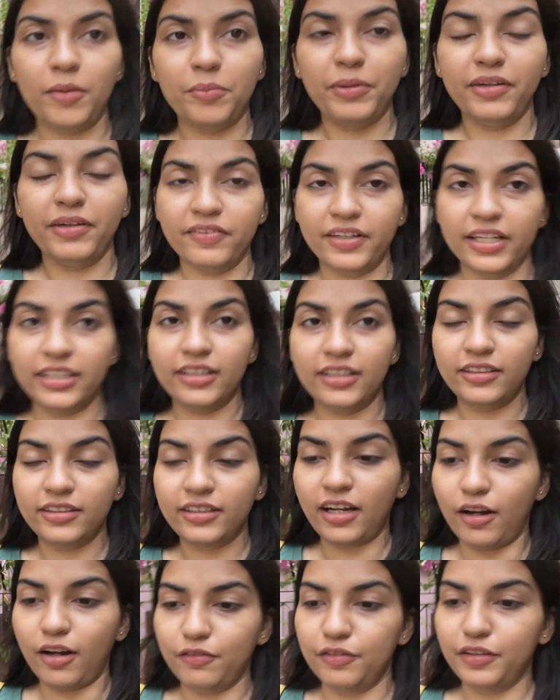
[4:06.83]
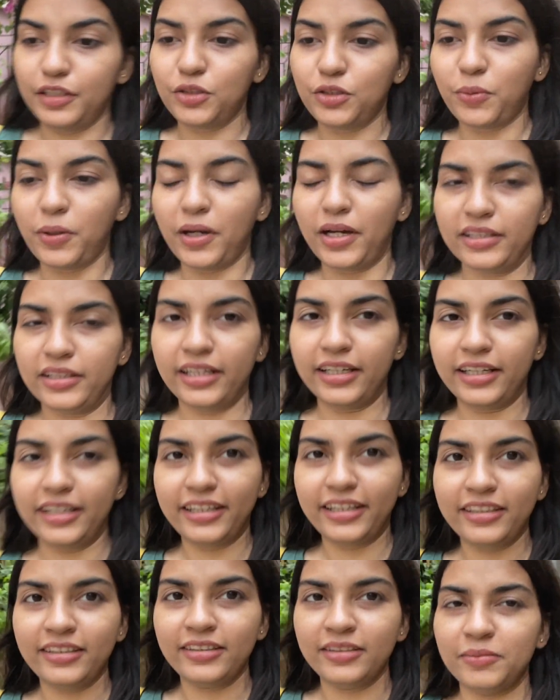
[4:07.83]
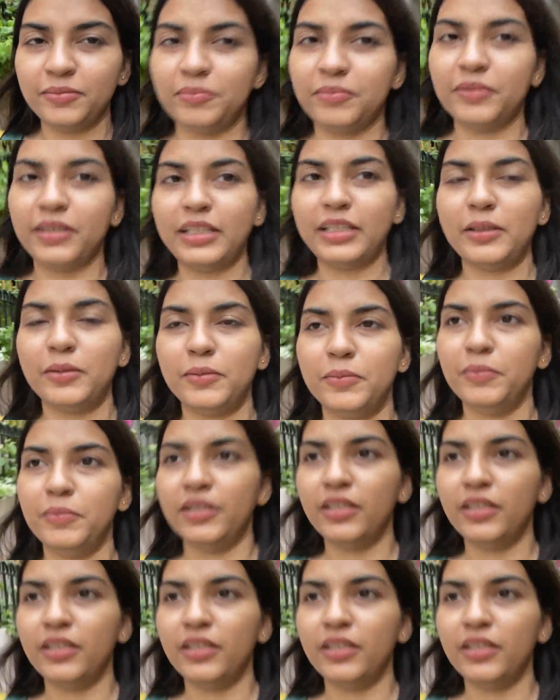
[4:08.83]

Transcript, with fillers: अभी वेदर काफ़ी सुहाना है मतलब